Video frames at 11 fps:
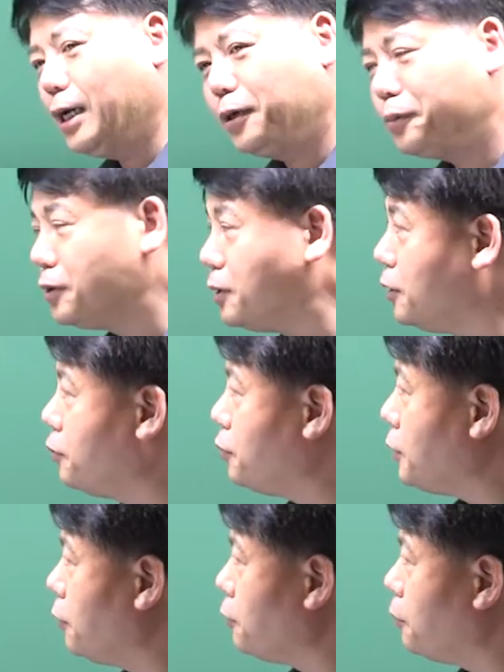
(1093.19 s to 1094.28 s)
여러분들 이
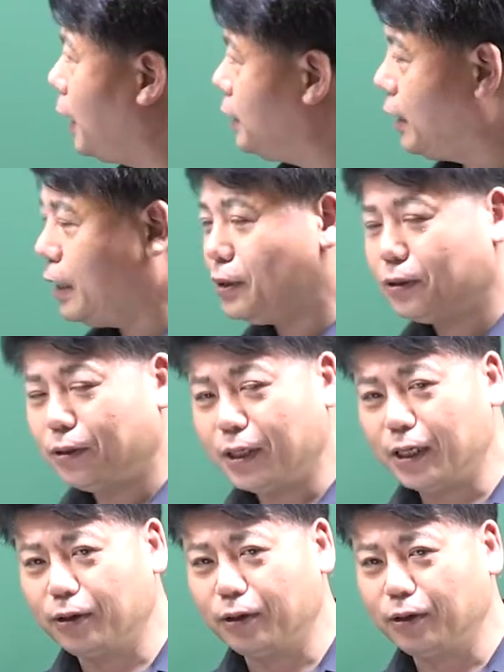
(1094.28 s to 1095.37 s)
문제 연습 많이 했던
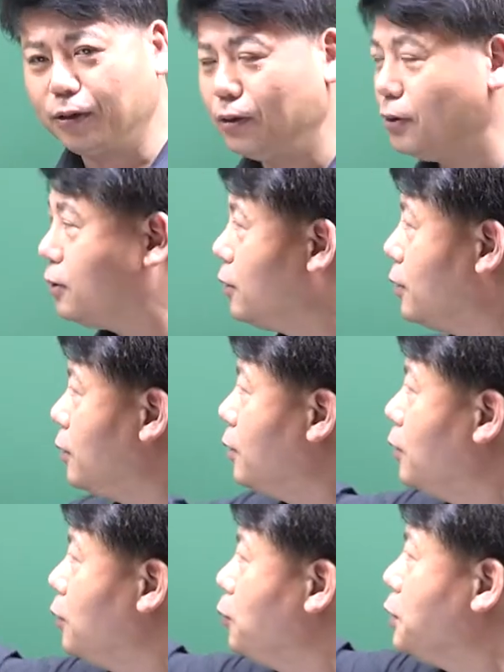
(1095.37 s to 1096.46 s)
거예요
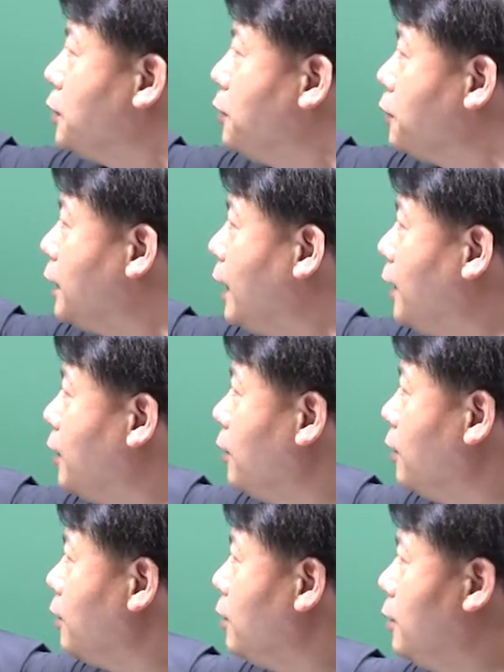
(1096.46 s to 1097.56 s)
어, 요시
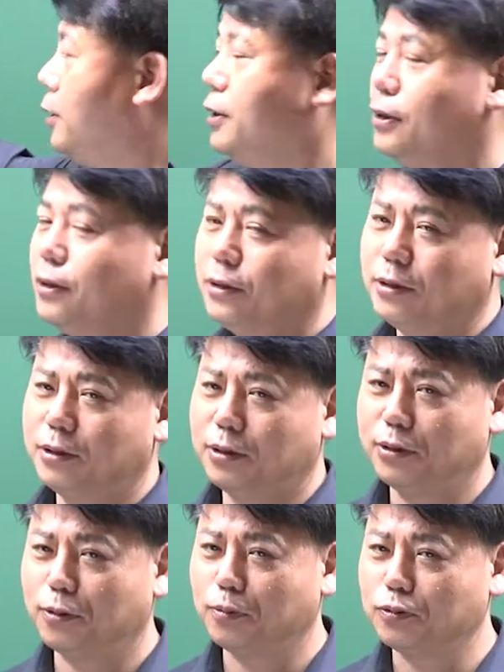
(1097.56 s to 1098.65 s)
기억나요? 어,
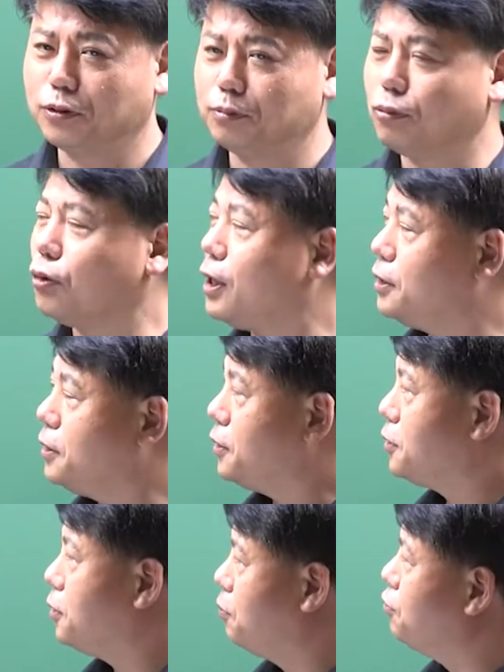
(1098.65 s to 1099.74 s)
여러분들은 뭐까지
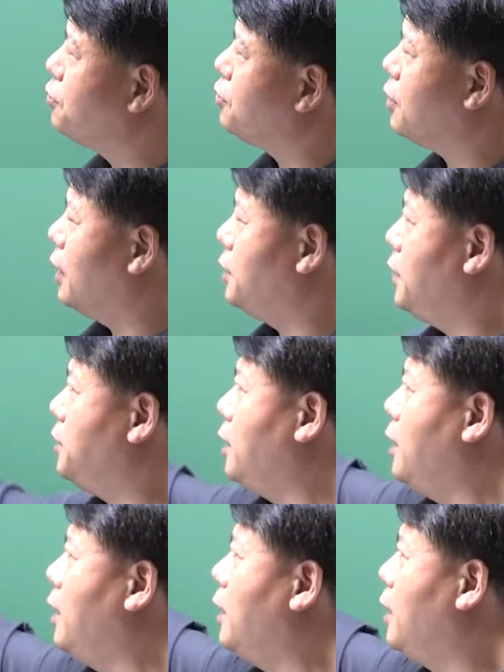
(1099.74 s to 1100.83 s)
했어? 부스트까지 했잖아.
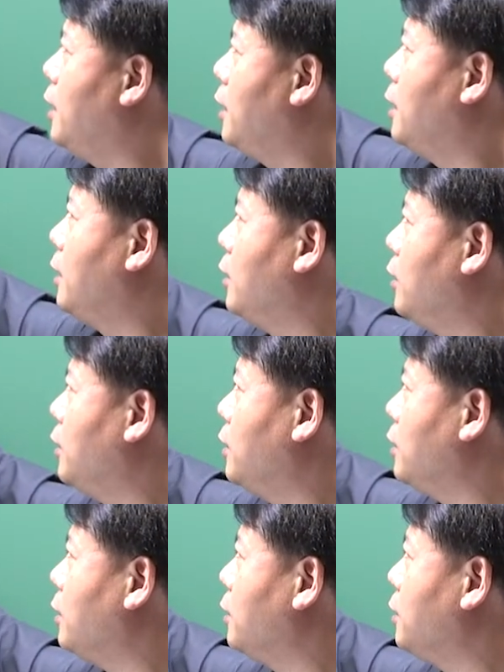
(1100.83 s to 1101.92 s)
어?
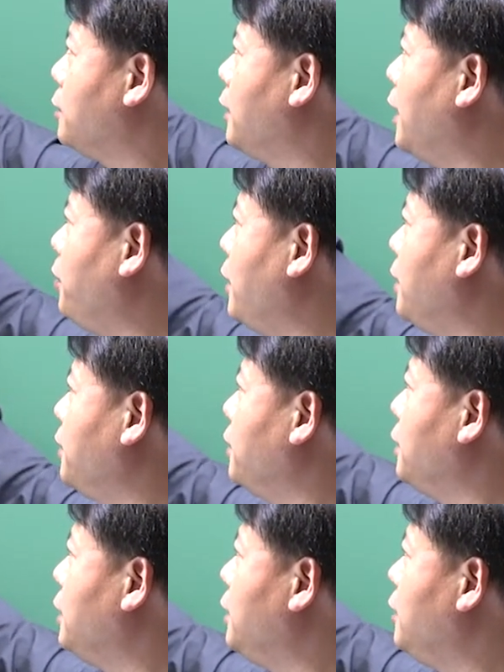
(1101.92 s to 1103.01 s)
승합이 되는
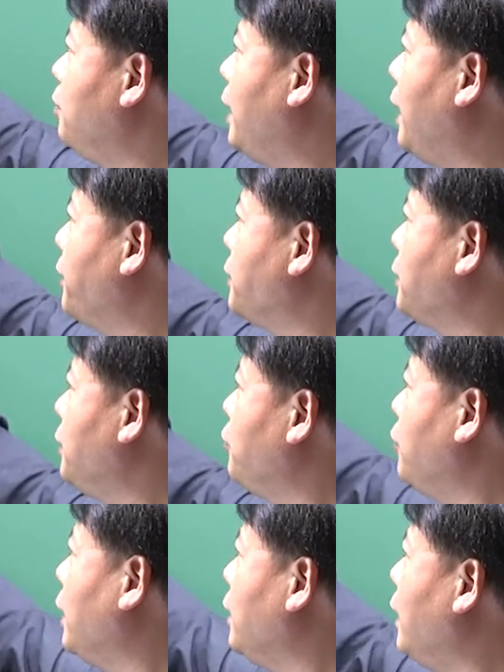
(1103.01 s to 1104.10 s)
거는
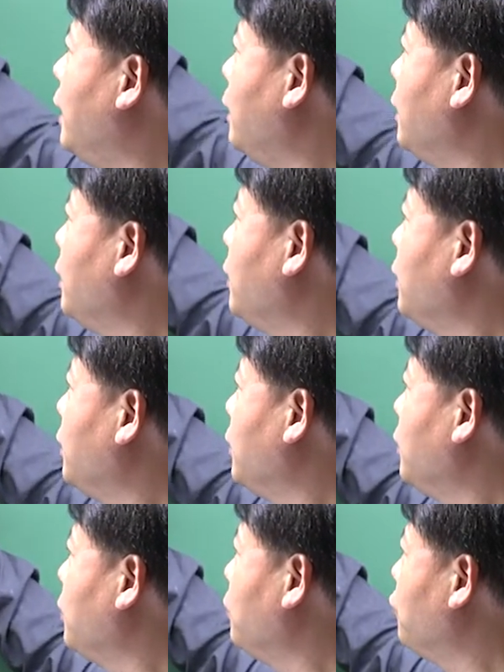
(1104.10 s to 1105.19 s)
1-d분의 1에
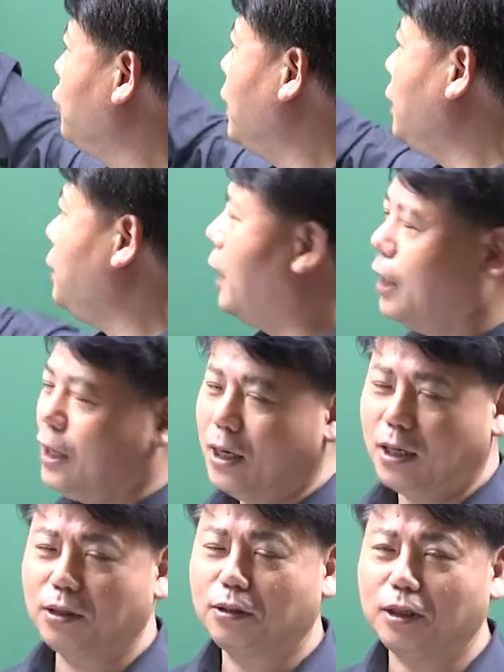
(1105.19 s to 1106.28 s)
vi다.
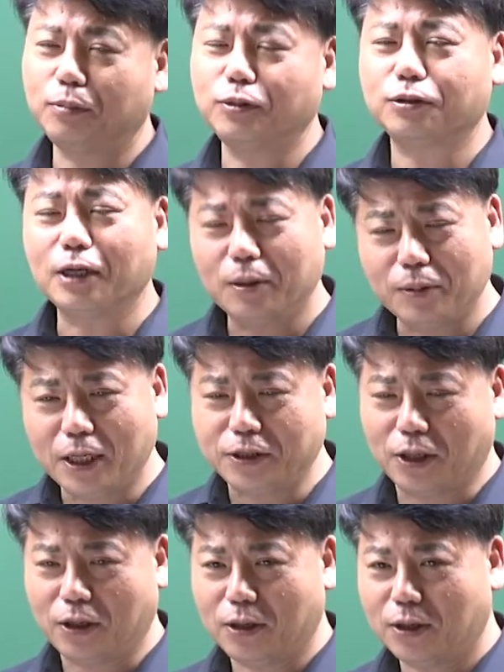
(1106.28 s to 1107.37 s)
이렇게 되면 승합이 되죠.
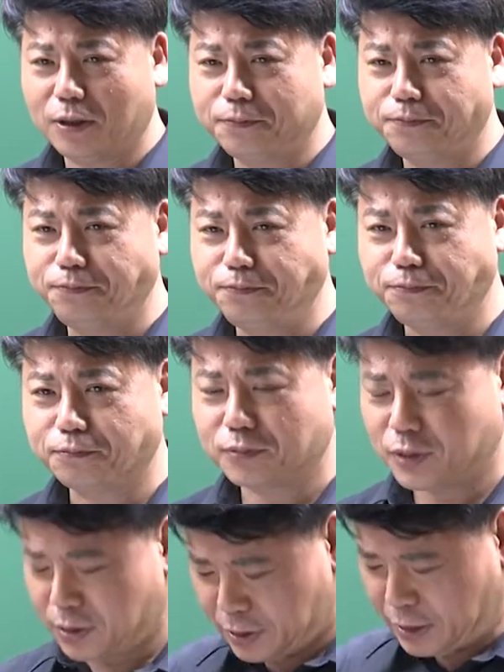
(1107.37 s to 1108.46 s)
음?
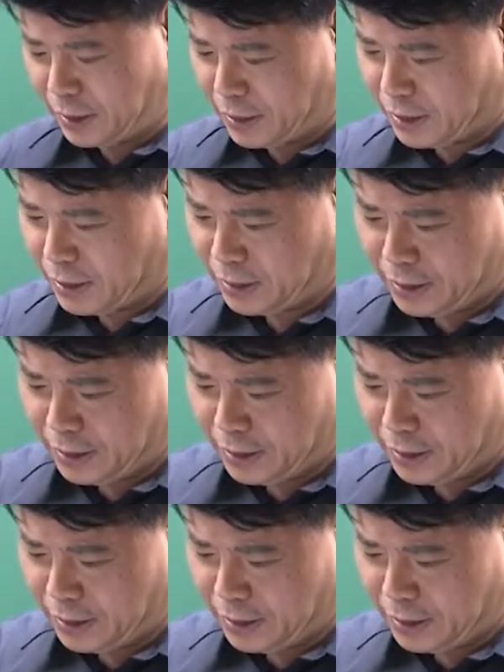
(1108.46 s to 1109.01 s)
자.